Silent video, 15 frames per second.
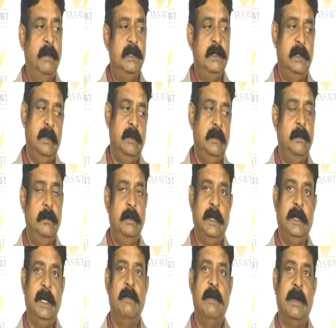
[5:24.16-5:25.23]
మంచి
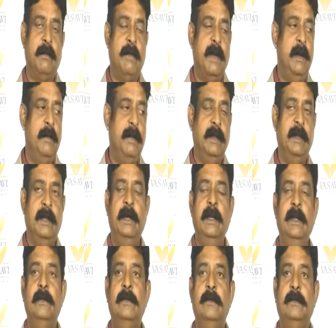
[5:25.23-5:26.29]
డ్రింకింగ్ వాటర్ బాగానే
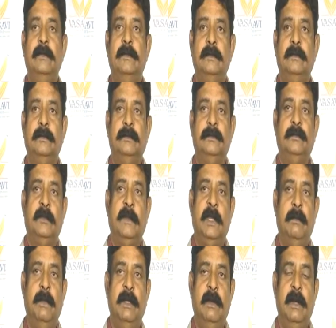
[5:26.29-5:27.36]
పడిందండి
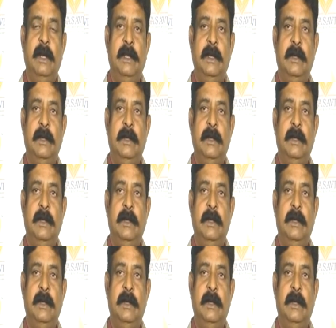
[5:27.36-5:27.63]
ఇబ్బంది